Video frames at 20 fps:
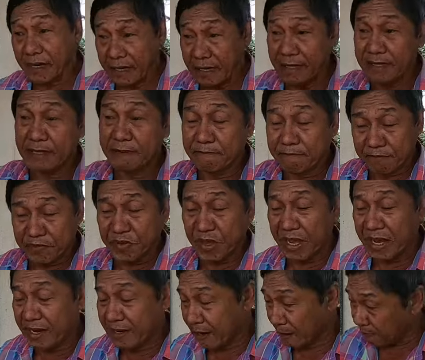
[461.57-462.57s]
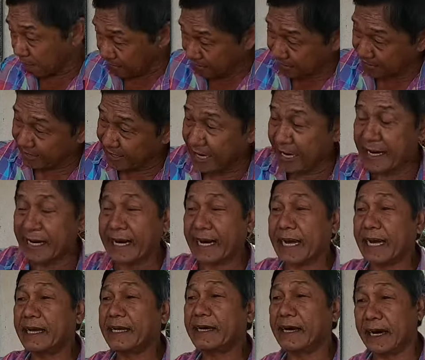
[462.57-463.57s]
ờ tiền cọc ờ nhắc
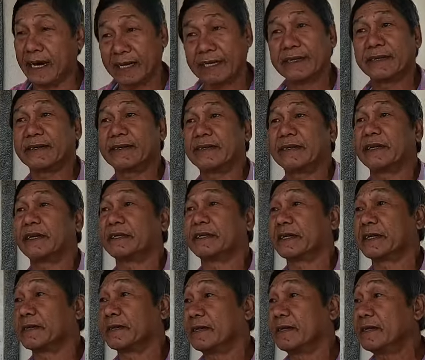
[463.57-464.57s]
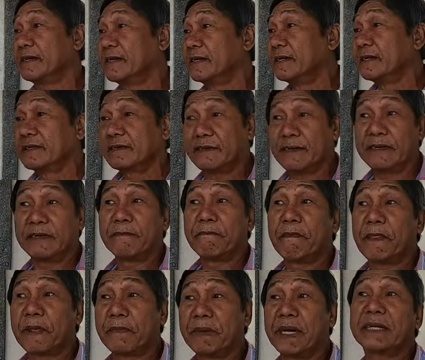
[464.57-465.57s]
ra ờ cái đó ờ thì có đó.
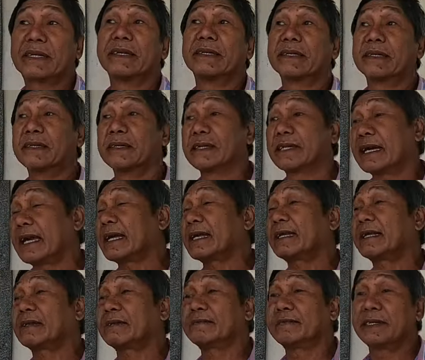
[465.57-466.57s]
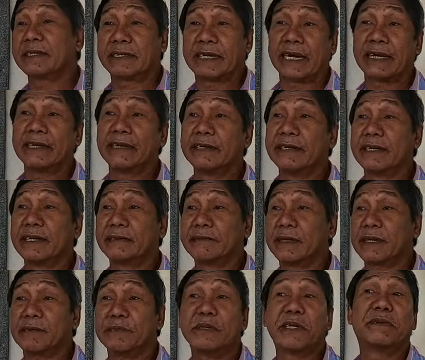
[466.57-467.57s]
mà thường thường nhắc là cũng như trả dư
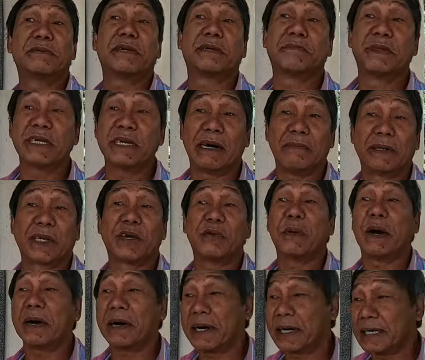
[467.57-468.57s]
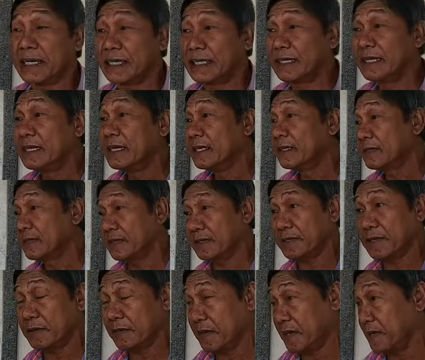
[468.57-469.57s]
không á cũng như là bây giờ mình kêu bo vậy đó dạ. đó
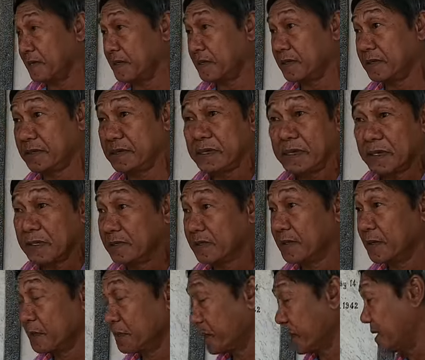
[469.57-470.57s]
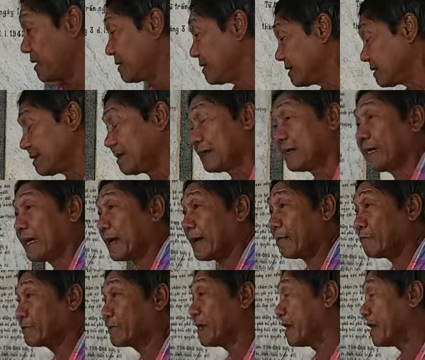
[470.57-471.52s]
chứ mà rút tiền là, là cái thằng ngọc